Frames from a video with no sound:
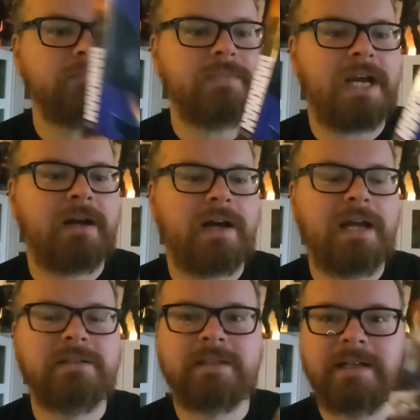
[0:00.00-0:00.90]
ja,
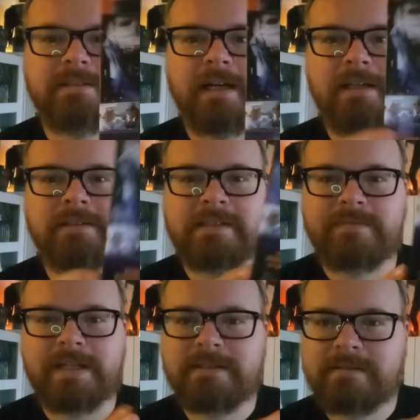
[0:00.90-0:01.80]
alle drei Teile,
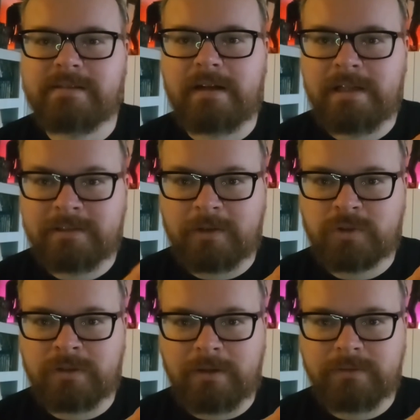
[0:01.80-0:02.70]
deswegen ist es halt auch
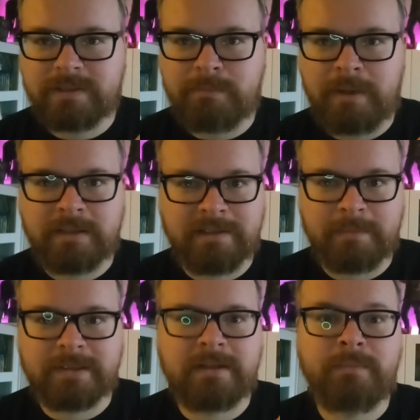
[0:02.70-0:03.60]
schon ausgepackt. Ich
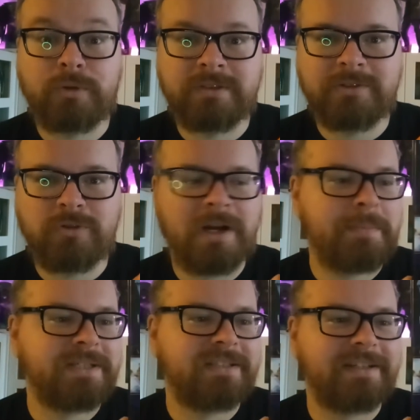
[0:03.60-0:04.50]
habe das Unboxing schon
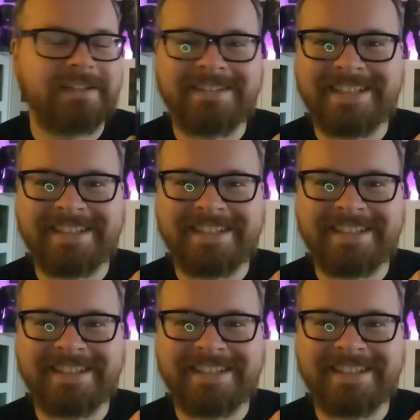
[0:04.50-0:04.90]
abgedreht.